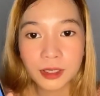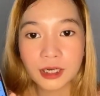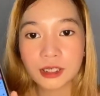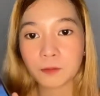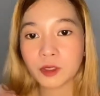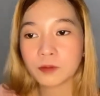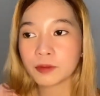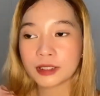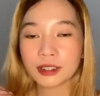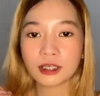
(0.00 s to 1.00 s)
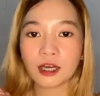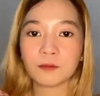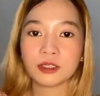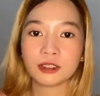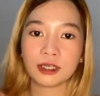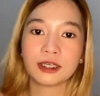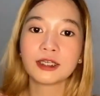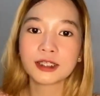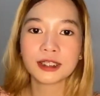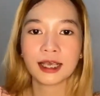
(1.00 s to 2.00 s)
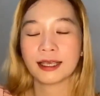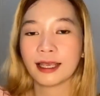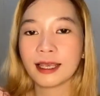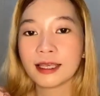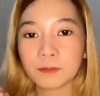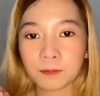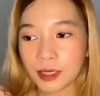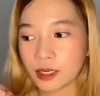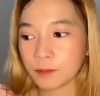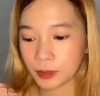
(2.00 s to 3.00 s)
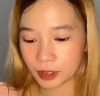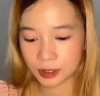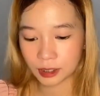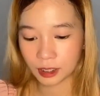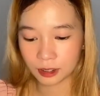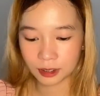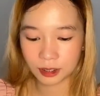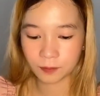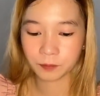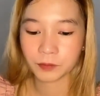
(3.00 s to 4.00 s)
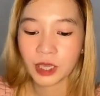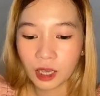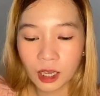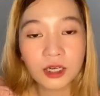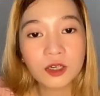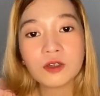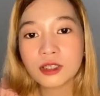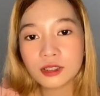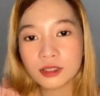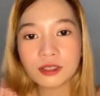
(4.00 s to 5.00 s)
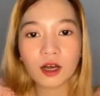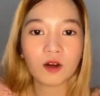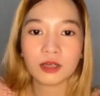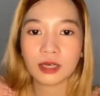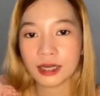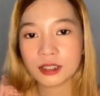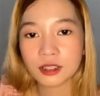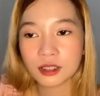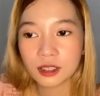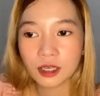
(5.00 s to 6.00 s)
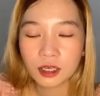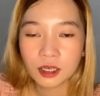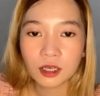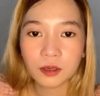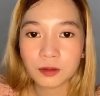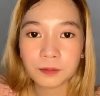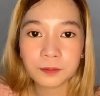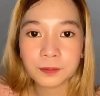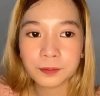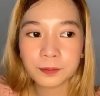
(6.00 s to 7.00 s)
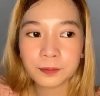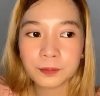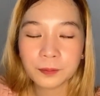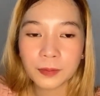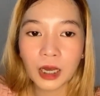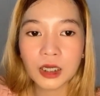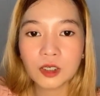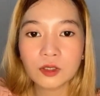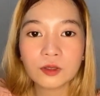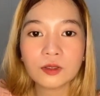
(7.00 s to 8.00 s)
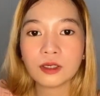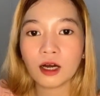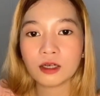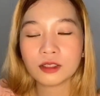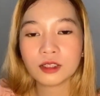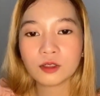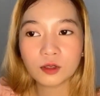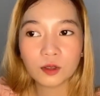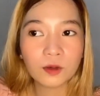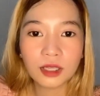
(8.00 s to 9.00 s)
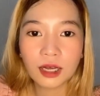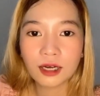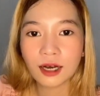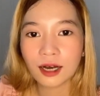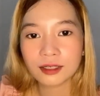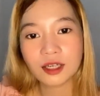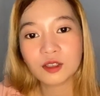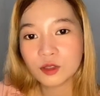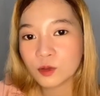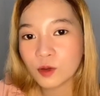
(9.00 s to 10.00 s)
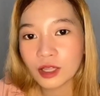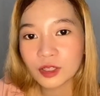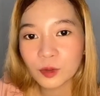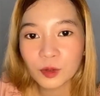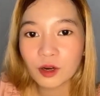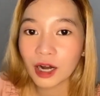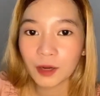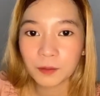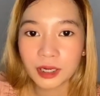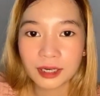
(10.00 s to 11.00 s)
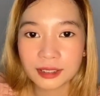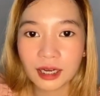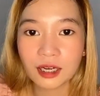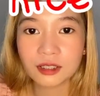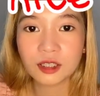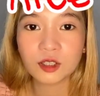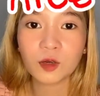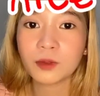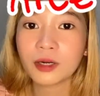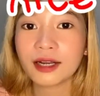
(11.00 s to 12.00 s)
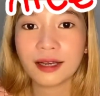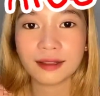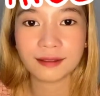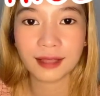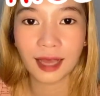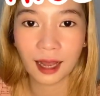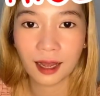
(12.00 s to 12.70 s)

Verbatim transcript: niya, front facing camera niya is 8 megapixels. And eh, nagulat din ako, guys, kasi ano, sa totoo lang, nagustuhan ko yung camera niya kasi sobrang ganda.